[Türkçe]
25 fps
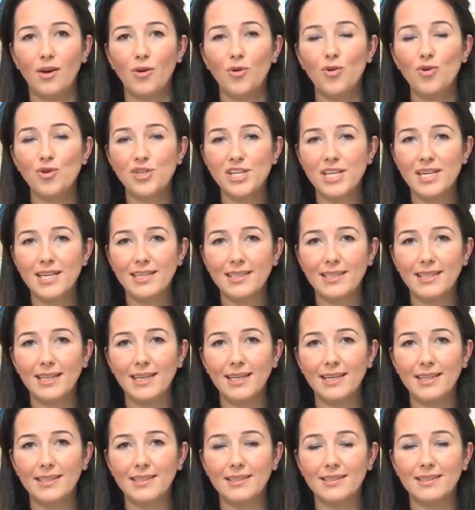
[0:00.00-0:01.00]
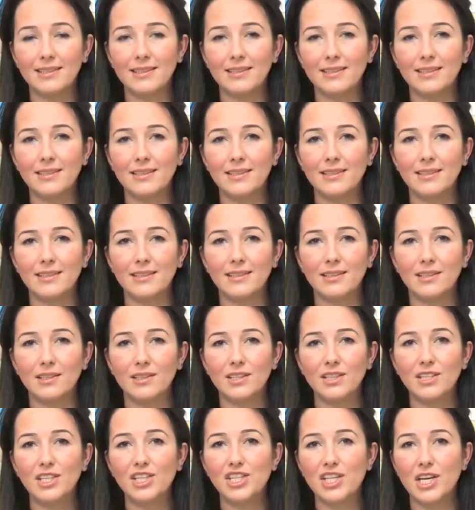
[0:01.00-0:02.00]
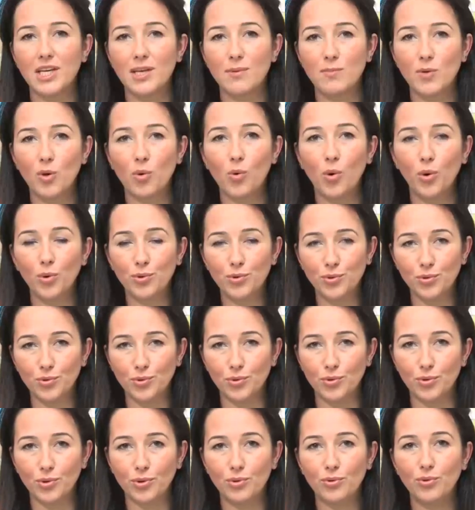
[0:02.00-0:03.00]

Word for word: Öncelikle e, diş hekimi koltuğunu,